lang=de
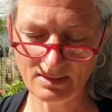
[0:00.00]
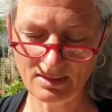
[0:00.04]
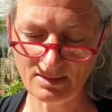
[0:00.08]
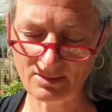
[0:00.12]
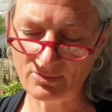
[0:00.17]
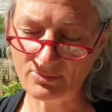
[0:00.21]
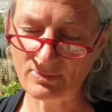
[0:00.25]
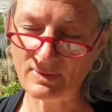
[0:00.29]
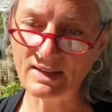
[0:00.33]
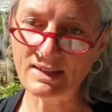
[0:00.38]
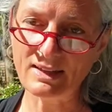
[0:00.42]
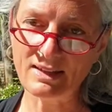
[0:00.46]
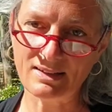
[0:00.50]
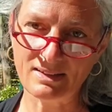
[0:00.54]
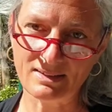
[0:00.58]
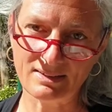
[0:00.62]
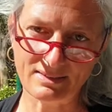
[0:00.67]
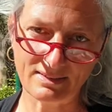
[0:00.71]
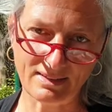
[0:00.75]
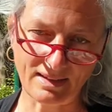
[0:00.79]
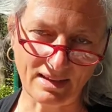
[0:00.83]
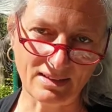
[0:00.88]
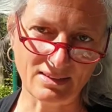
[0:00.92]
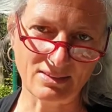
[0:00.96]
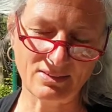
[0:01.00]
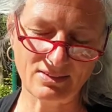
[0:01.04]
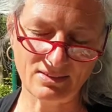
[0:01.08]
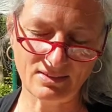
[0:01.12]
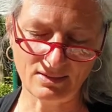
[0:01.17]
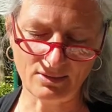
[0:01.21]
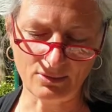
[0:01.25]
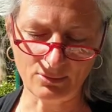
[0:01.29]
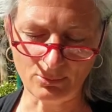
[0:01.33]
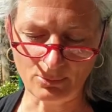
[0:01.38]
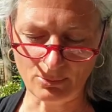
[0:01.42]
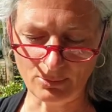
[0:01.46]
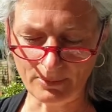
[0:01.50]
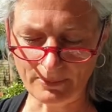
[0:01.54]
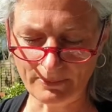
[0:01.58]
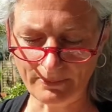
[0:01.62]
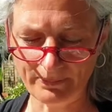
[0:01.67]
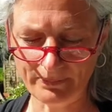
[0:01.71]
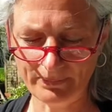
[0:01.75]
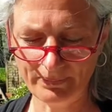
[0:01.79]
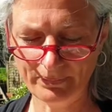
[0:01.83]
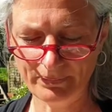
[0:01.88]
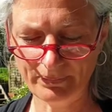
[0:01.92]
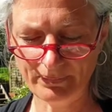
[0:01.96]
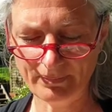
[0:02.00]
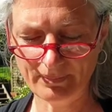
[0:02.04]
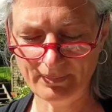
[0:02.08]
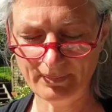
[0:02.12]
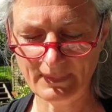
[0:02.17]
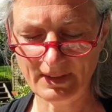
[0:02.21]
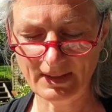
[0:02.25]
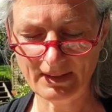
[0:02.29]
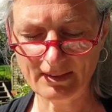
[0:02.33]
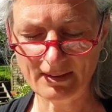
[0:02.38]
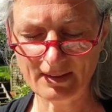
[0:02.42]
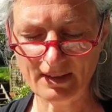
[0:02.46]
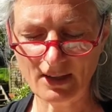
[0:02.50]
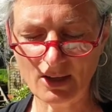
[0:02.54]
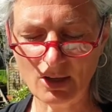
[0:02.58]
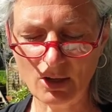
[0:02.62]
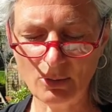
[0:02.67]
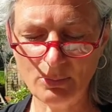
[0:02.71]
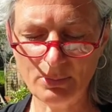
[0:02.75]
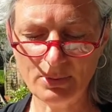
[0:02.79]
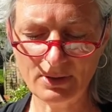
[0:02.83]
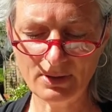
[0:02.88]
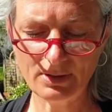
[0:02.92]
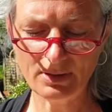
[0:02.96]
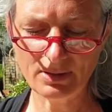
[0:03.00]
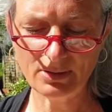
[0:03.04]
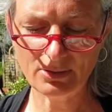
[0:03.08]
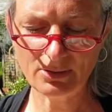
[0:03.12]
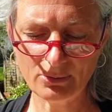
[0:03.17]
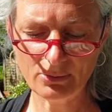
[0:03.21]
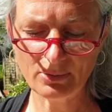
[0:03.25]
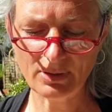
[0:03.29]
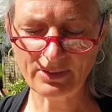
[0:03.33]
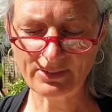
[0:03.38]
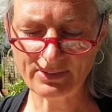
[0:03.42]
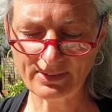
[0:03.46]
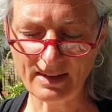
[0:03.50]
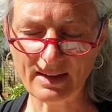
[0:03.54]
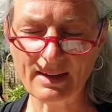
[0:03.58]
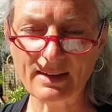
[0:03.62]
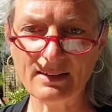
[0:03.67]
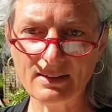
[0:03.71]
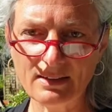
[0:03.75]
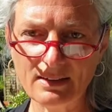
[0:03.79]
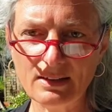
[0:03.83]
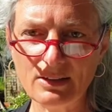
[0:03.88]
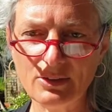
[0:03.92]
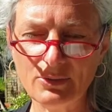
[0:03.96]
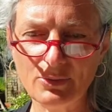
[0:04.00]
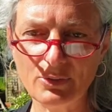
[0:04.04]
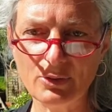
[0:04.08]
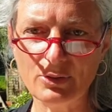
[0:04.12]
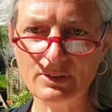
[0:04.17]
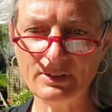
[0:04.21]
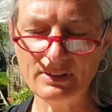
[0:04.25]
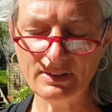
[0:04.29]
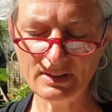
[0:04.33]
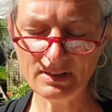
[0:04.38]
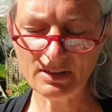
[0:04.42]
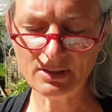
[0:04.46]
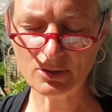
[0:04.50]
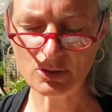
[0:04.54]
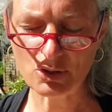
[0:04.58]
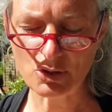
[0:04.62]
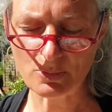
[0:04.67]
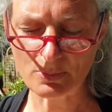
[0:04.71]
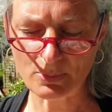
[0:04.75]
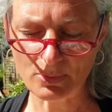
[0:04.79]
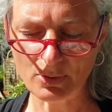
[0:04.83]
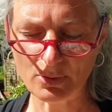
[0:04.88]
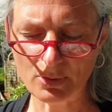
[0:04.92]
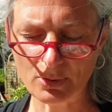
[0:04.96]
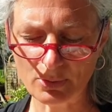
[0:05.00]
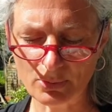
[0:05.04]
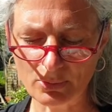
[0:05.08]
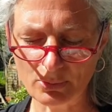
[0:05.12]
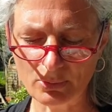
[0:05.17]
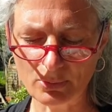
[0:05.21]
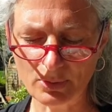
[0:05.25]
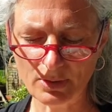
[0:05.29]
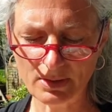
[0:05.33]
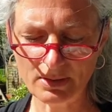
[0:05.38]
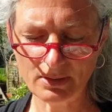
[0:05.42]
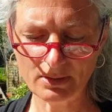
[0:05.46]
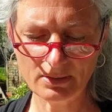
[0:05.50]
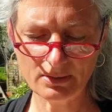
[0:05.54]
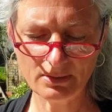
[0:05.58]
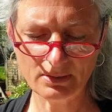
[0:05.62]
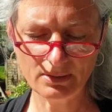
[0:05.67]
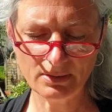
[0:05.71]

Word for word: Es war ja nicht ganz gelogen. Ich glaube, du hast eigentlich von dir gesprochen, oder?